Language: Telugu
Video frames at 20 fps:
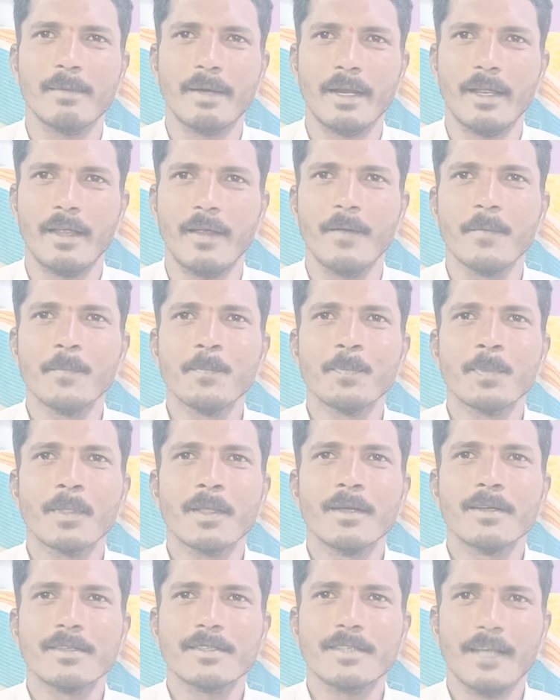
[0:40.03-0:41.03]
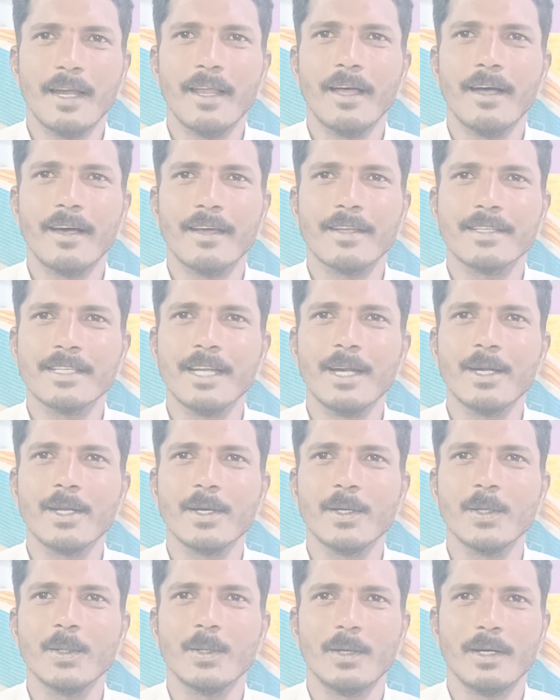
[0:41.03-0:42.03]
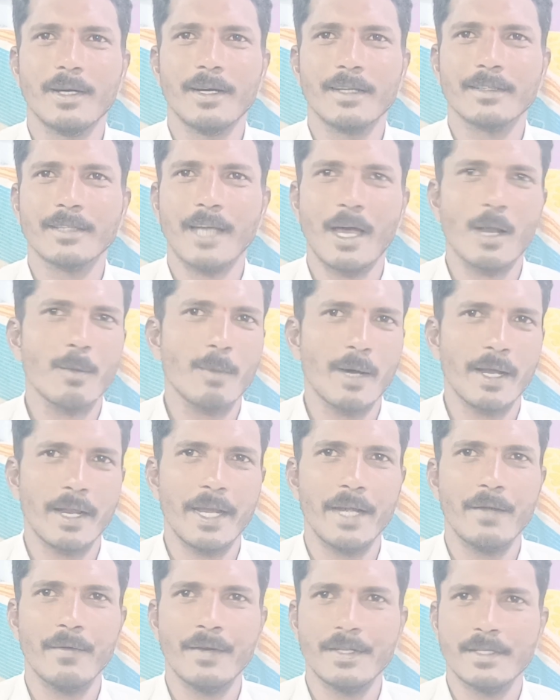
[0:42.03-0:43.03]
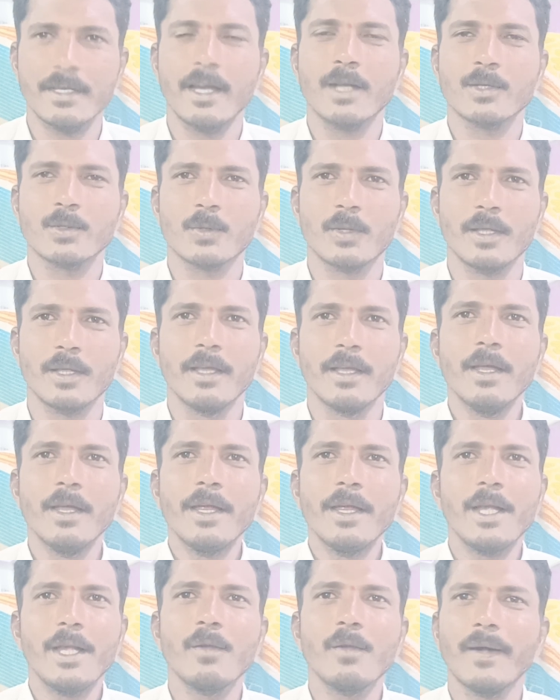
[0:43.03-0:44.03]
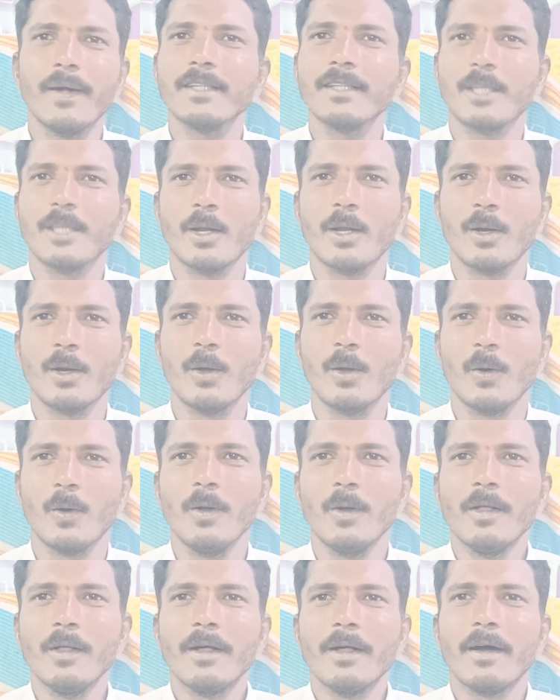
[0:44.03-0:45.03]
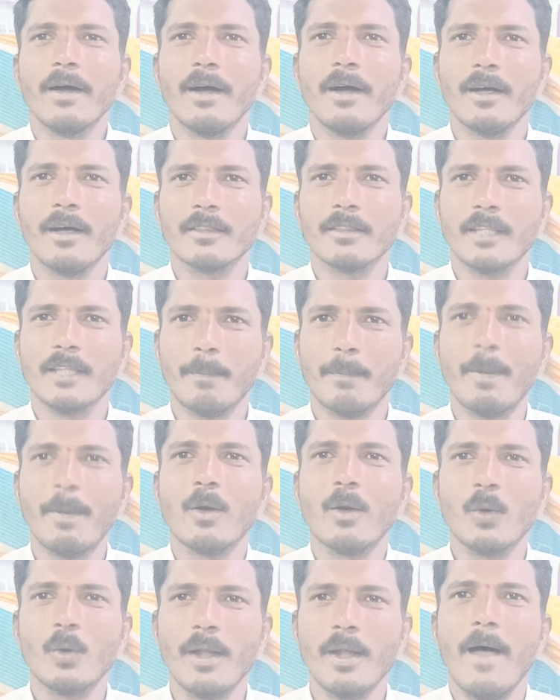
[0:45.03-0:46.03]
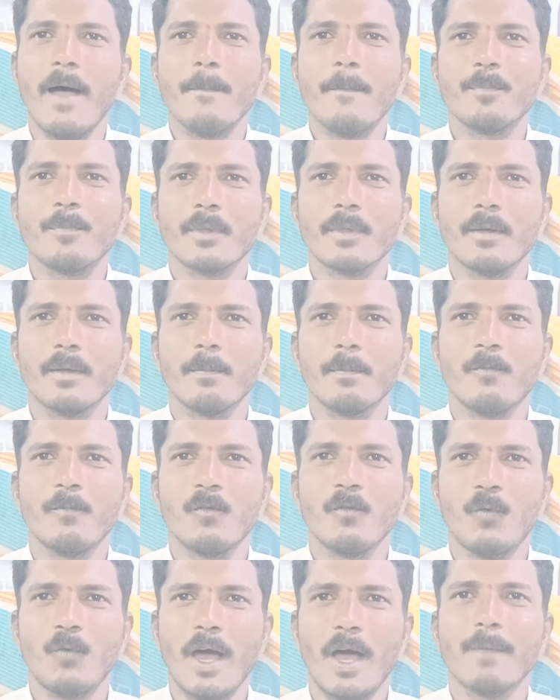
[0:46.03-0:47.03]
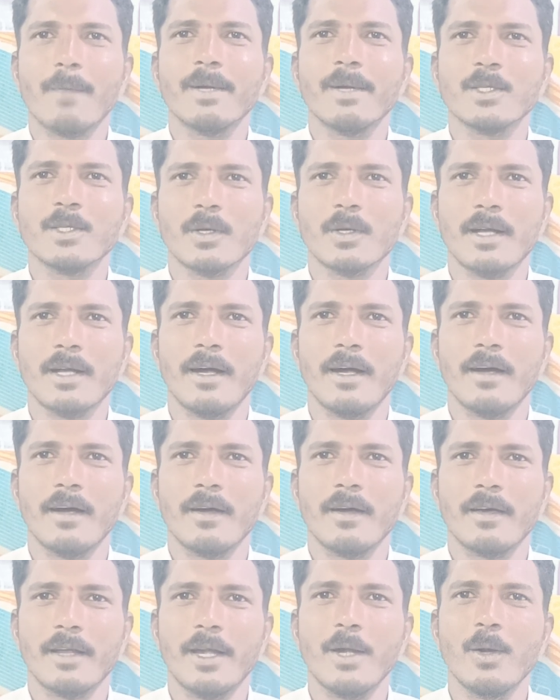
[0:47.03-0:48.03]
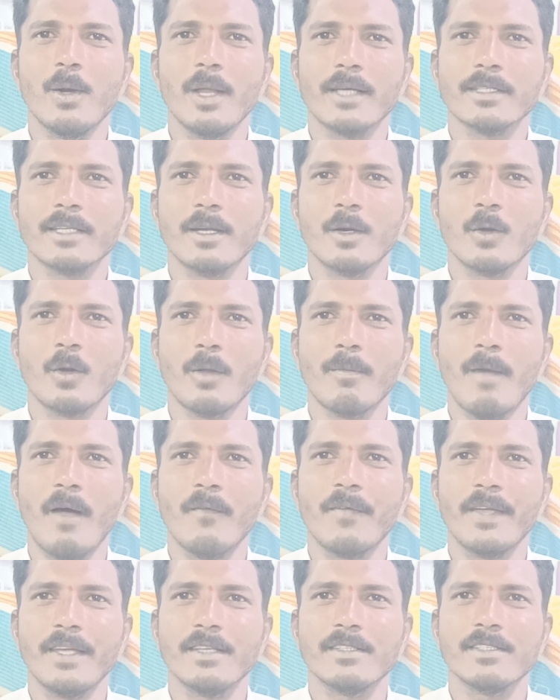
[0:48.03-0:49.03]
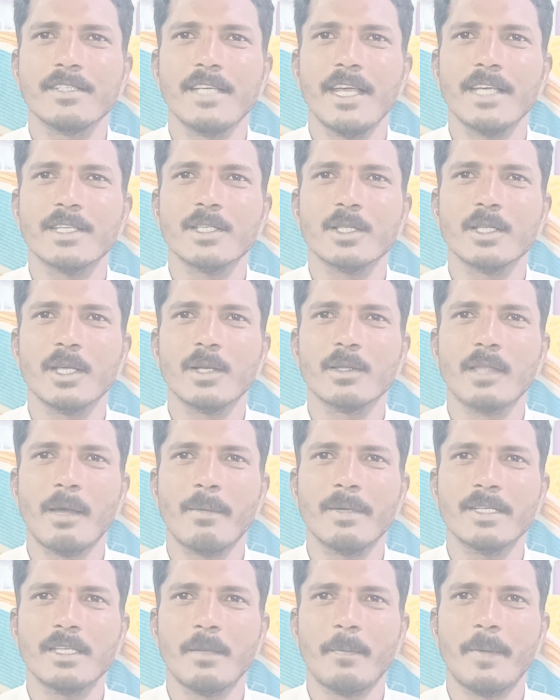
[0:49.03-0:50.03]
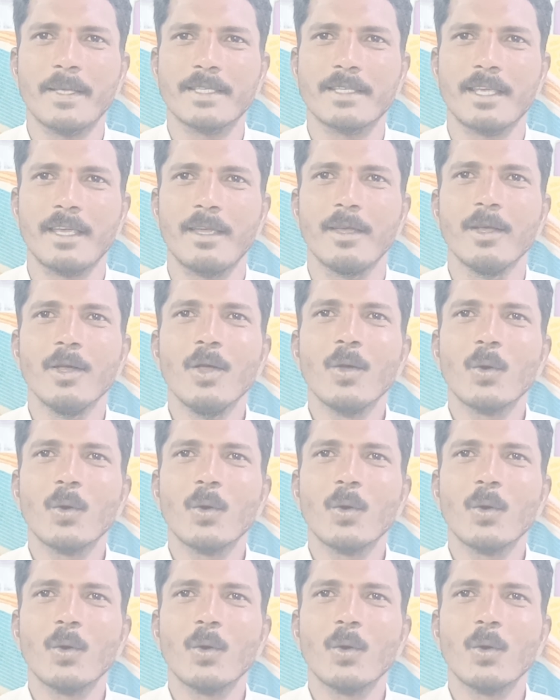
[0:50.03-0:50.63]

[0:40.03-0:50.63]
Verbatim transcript: మరి చాలా రిజల్ట్ తారుమారయ్యేటువంటి ఛాన్స్ ఉంది ఇటువంటి తరుణంలో తప్పకుండా ఫార్మర్స్ యొక్క రెండు లక్షల రుణమాఫీ చేసి తీరుతామని చెప్పేసి